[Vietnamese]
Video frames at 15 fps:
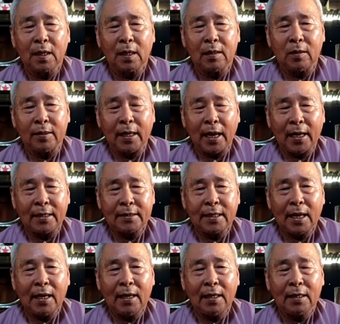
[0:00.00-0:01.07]
à, rồi ngài
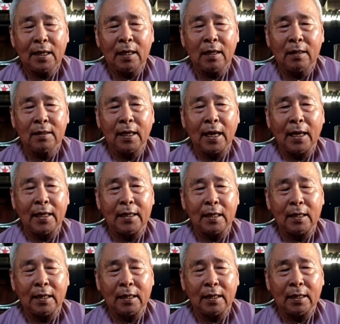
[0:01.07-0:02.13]
xá à, ngài
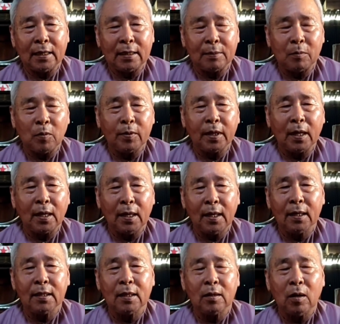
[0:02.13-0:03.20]
à, một kiền
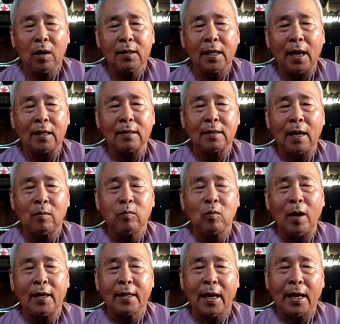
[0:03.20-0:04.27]
liên nó có thần thông
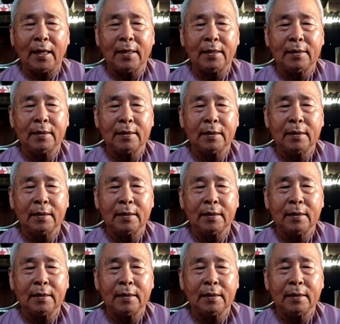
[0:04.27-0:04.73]
quảng đại